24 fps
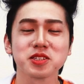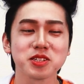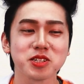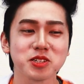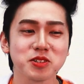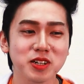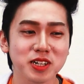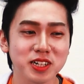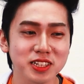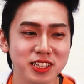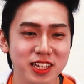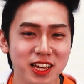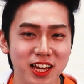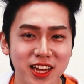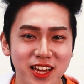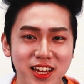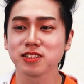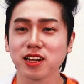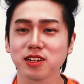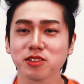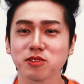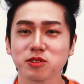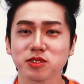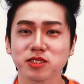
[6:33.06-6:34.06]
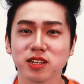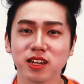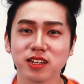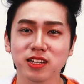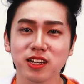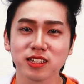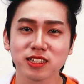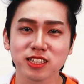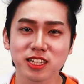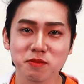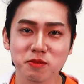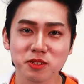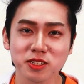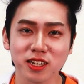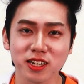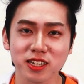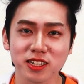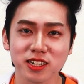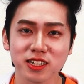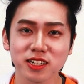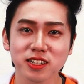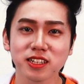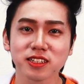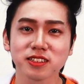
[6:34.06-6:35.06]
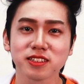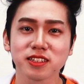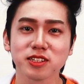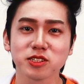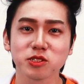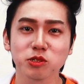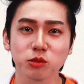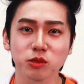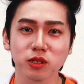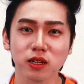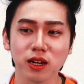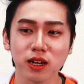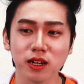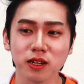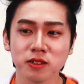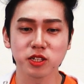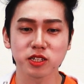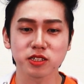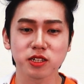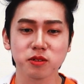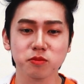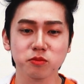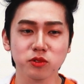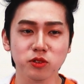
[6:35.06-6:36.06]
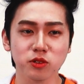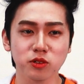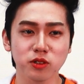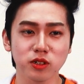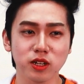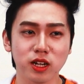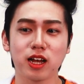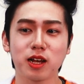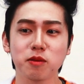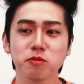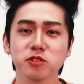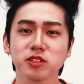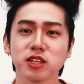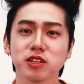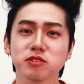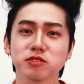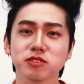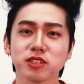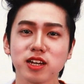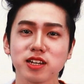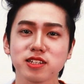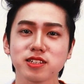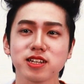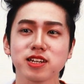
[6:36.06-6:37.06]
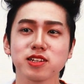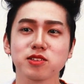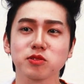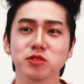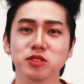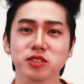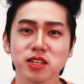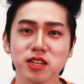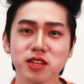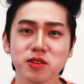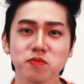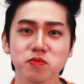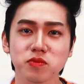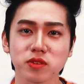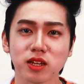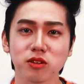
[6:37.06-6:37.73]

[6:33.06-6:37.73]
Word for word: というわけで斉藤さんやってみたいかがだったでしょうか皆さんも危なくない程度にね